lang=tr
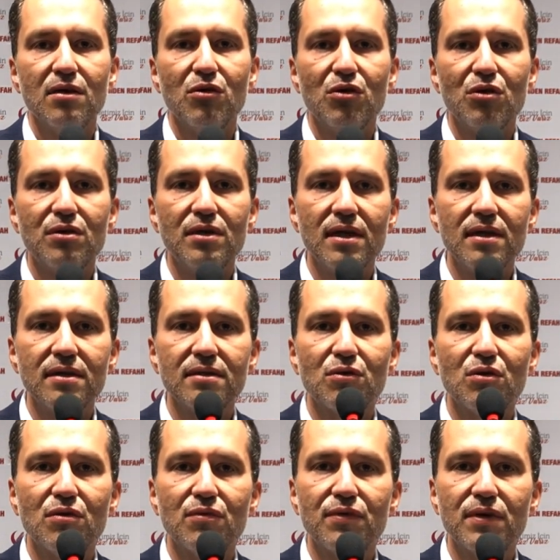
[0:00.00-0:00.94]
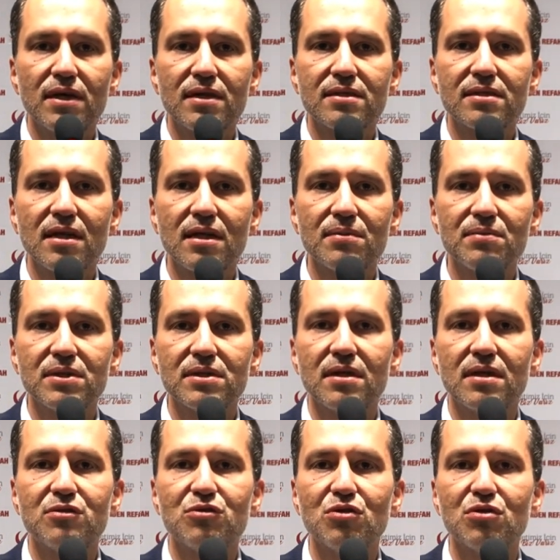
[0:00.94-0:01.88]
Örneğin
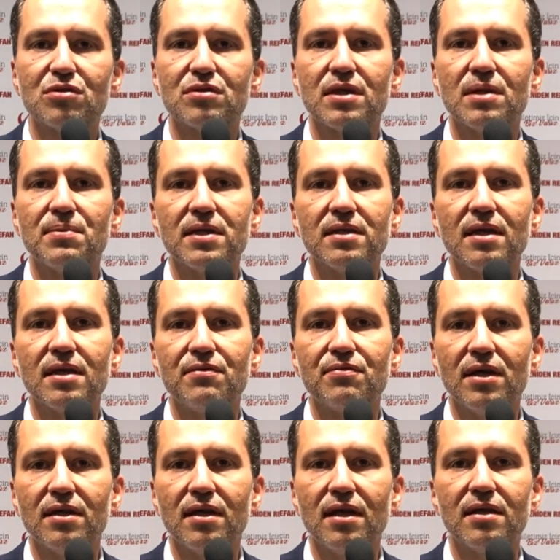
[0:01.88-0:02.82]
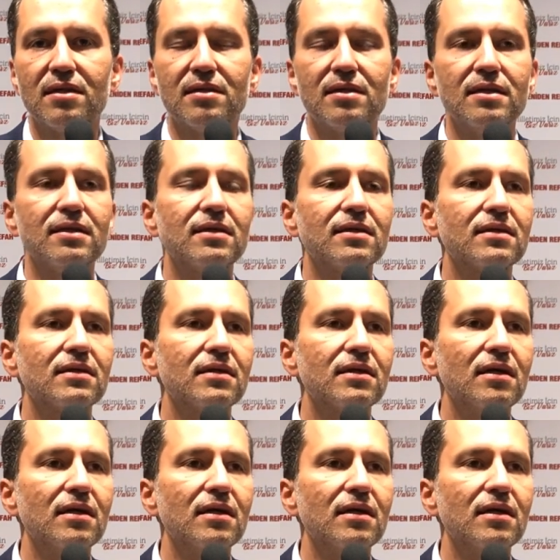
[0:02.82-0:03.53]
konferanslarımızda çok zamanlar ifade ettik.